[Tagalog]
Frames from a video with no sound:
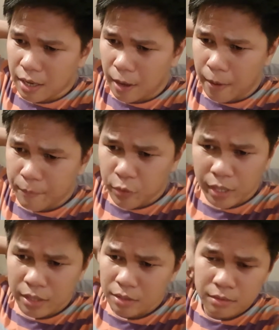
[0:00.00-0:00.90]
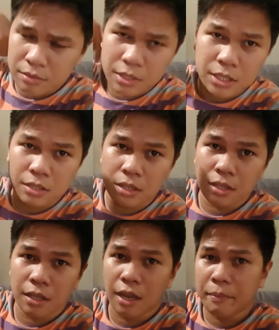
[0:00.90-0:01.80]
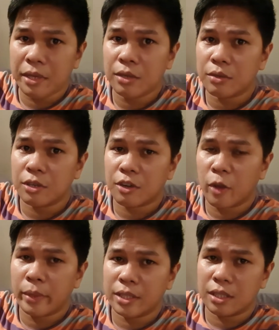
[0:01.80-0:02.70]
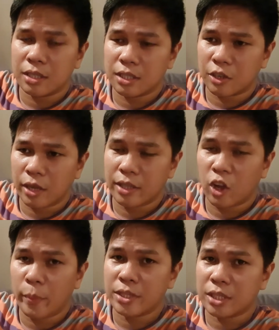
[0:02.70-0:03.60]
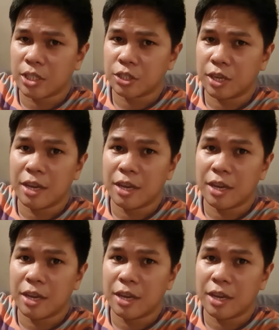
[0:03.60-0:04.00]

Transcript: um, you can just let me know your comment in the in the comment section.